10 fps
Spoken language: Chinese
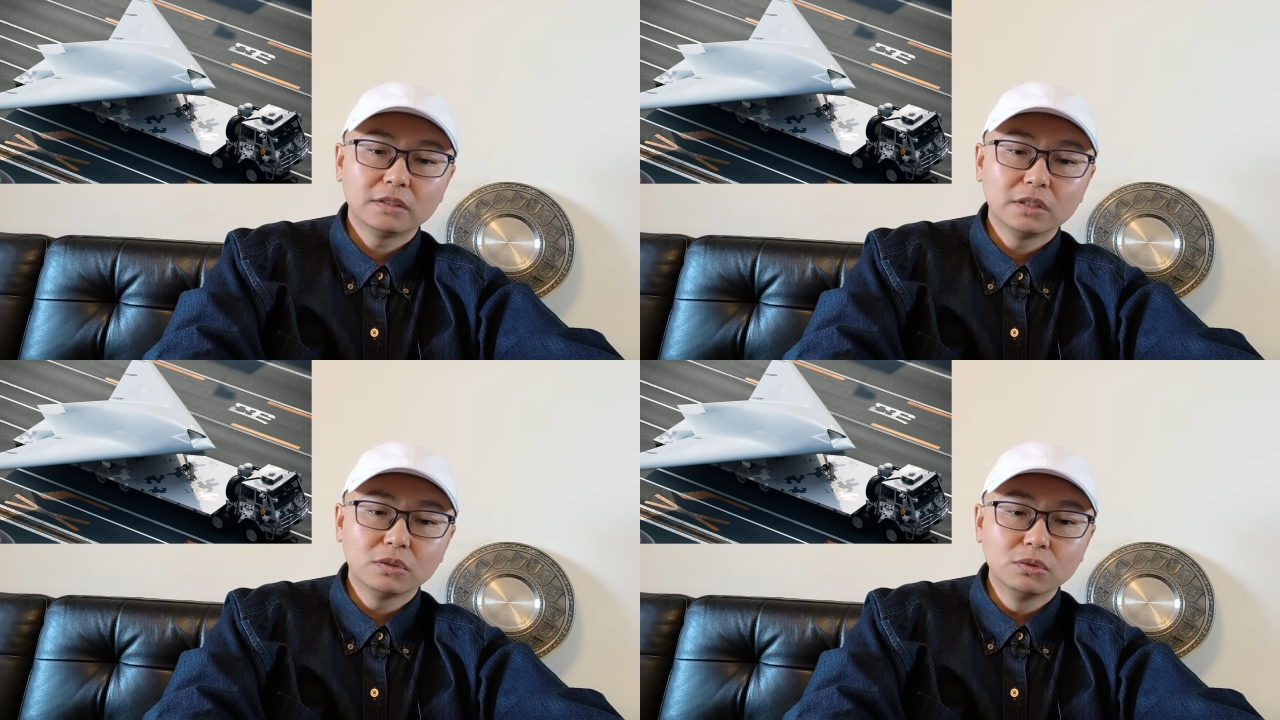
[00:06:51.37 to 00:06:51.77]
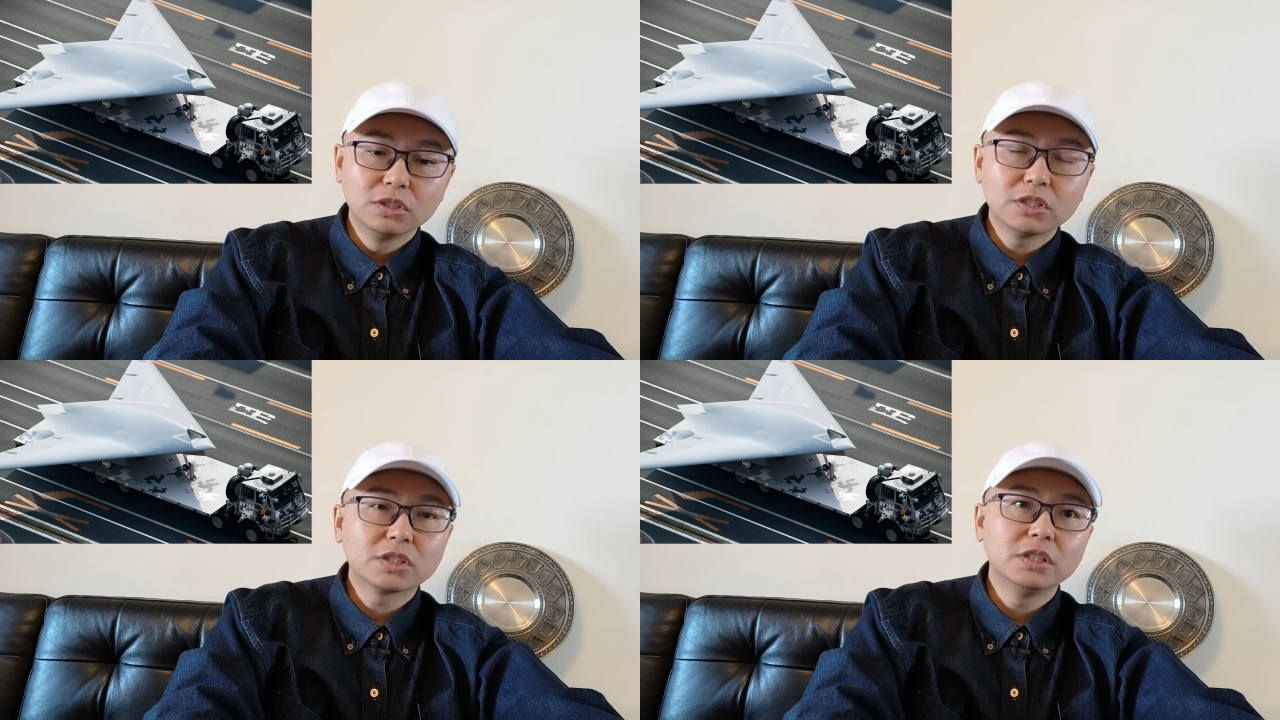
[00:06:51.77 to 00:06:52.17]
这个攻
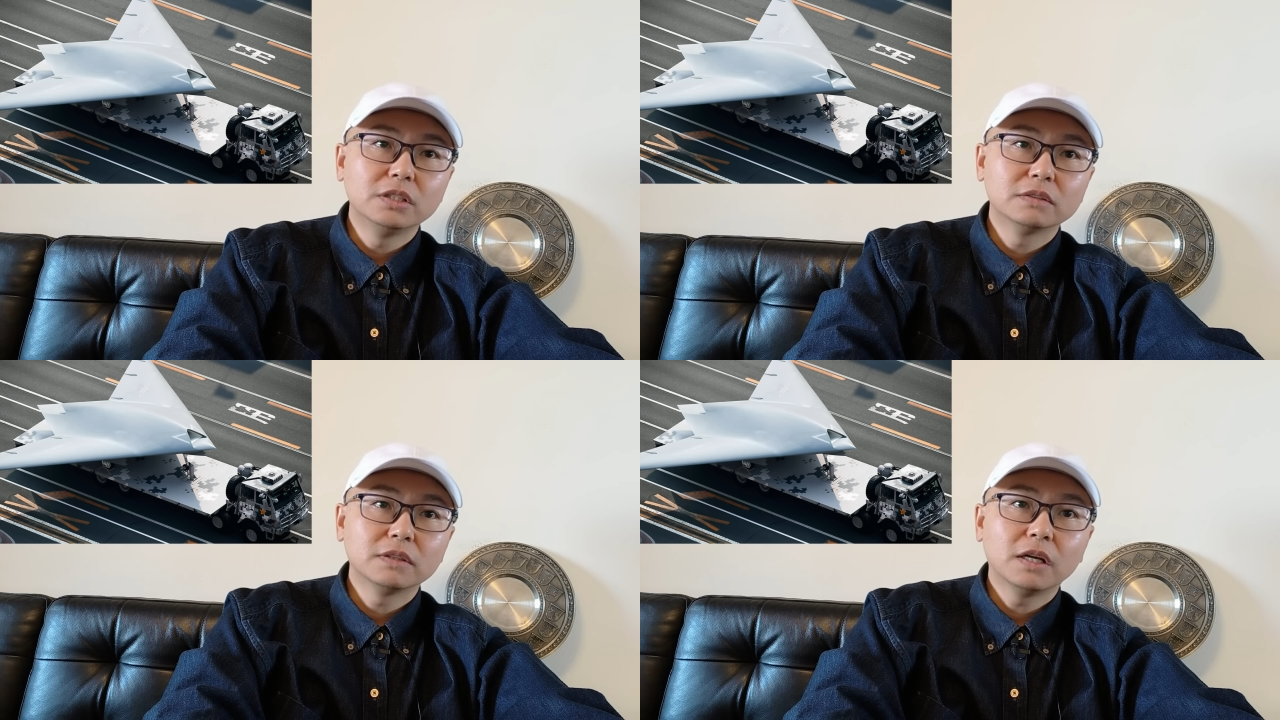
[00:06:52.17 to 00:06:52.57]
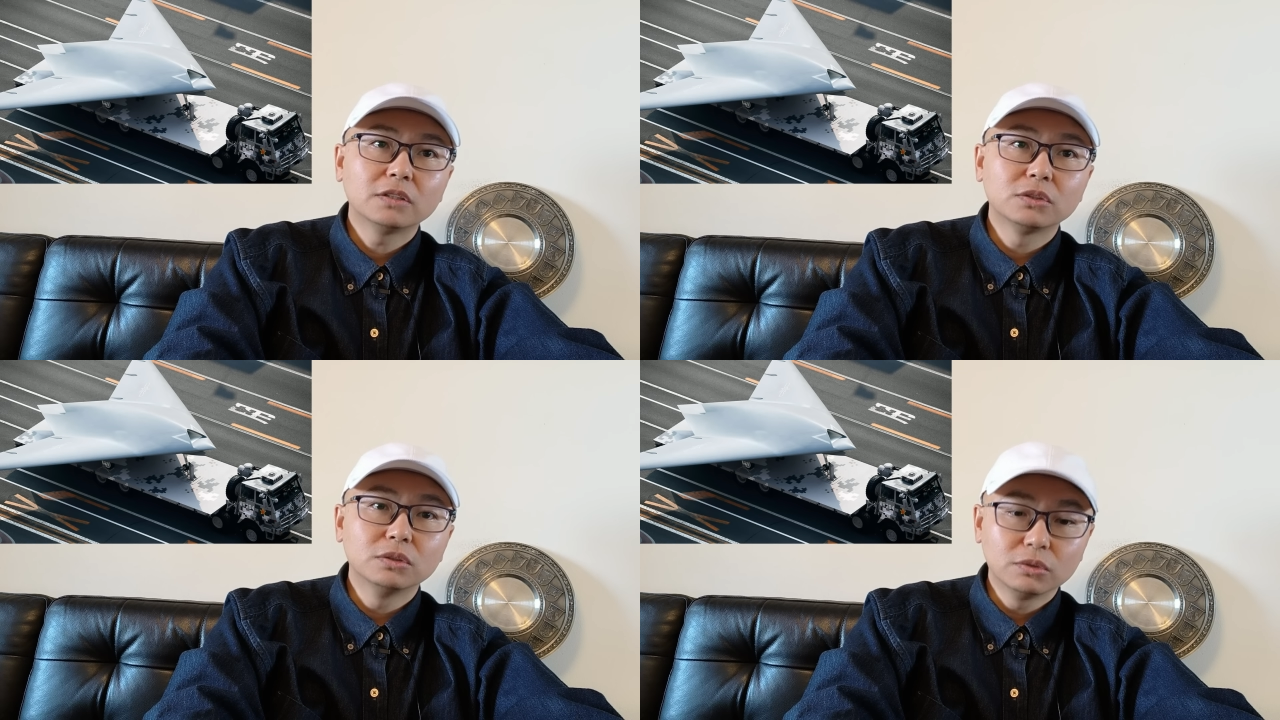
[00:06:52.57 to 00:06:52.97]
击十一啊
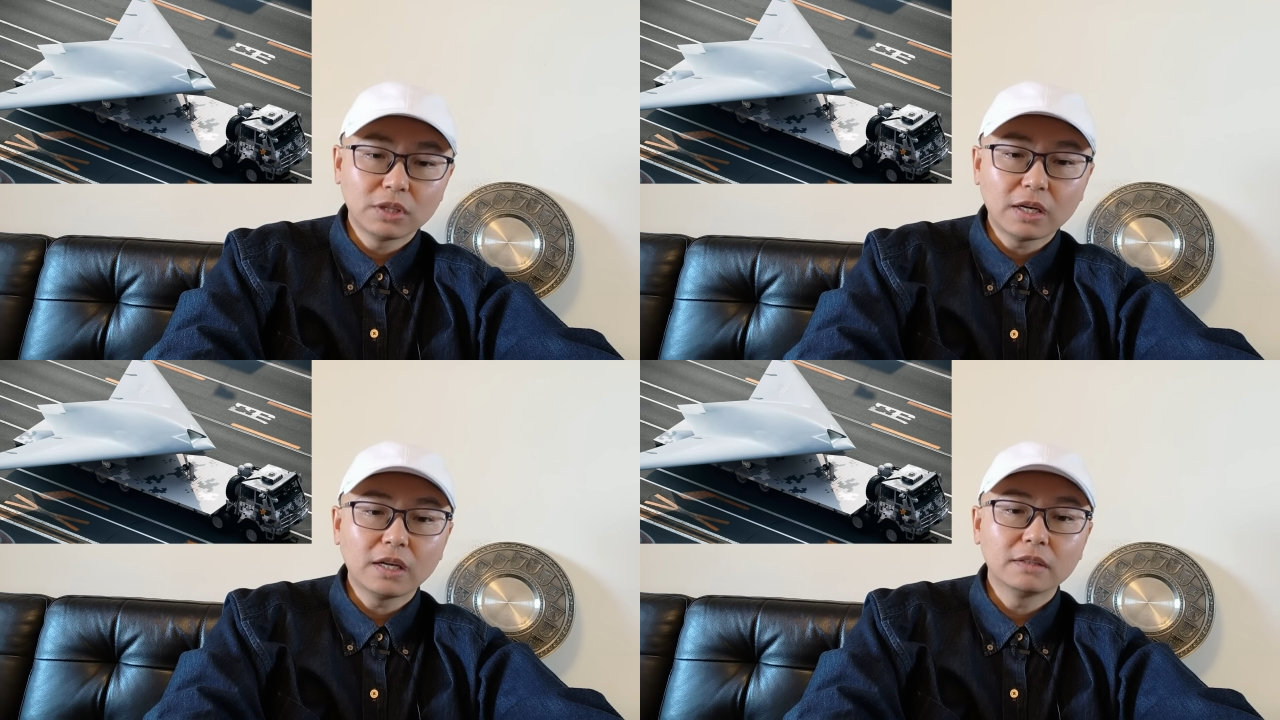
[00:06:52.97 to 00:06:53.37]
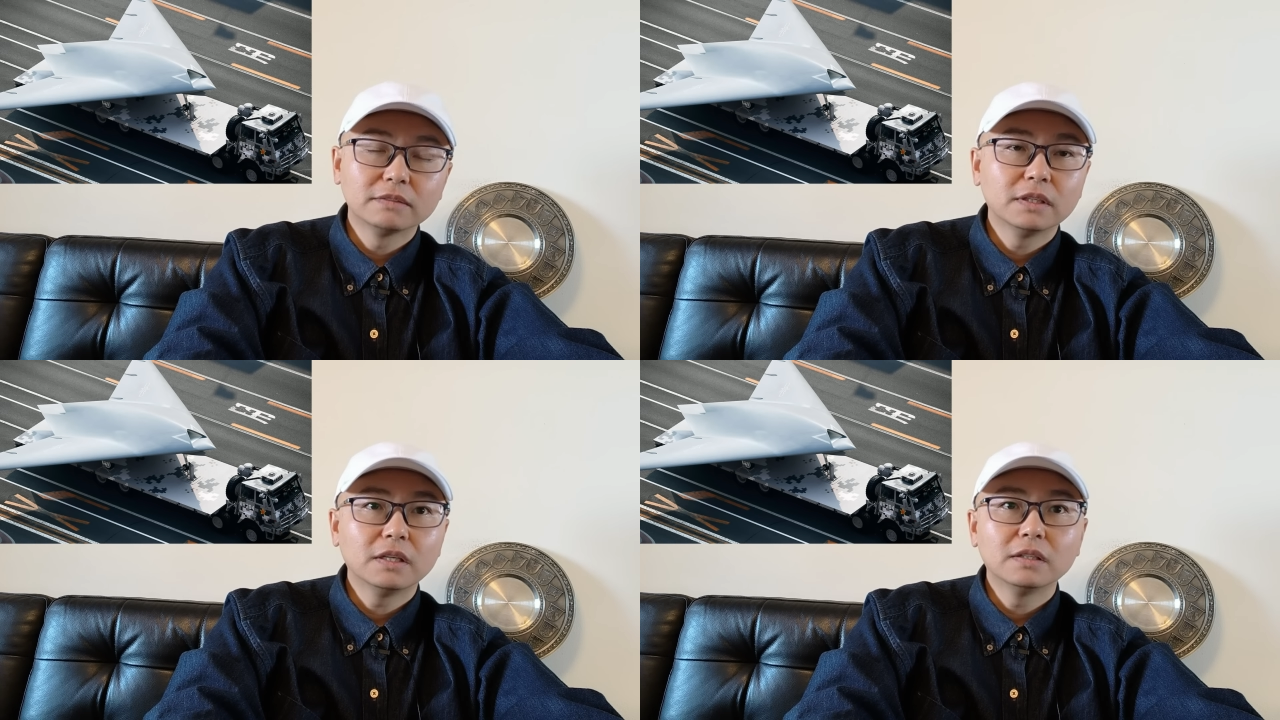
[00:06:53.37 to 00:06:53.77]
就是由它干
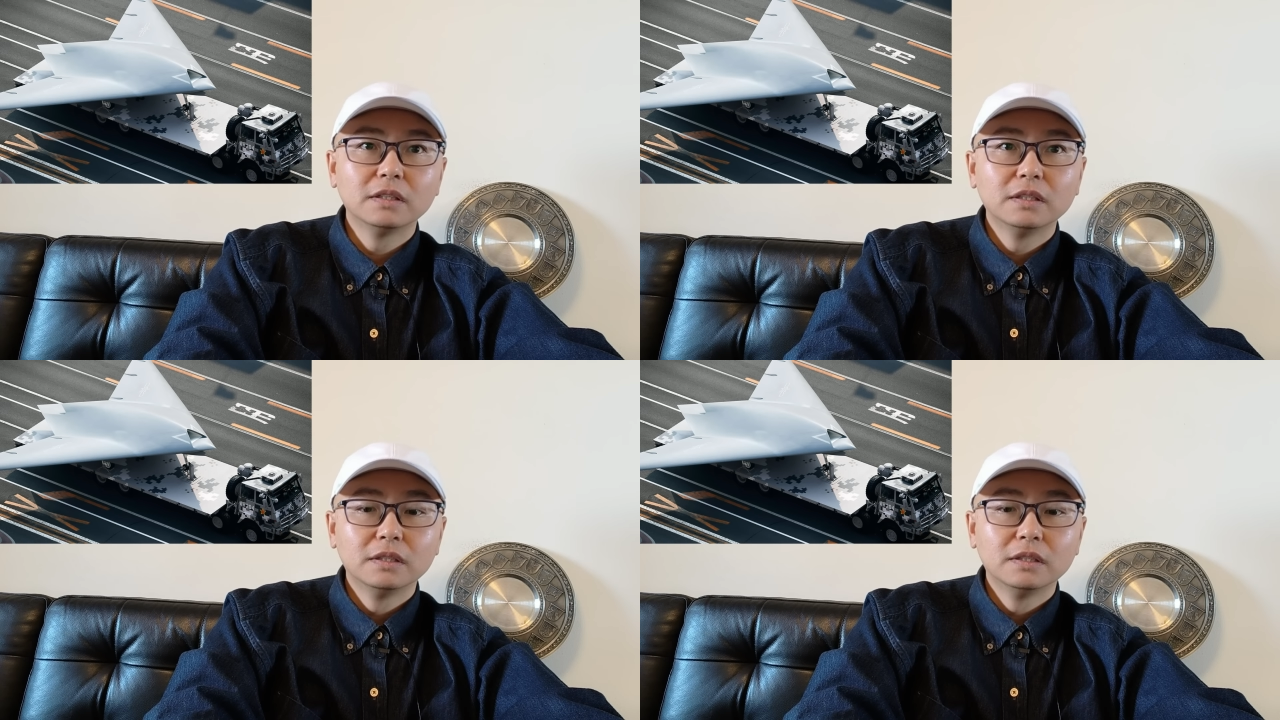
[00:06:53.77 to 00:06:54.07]
啊，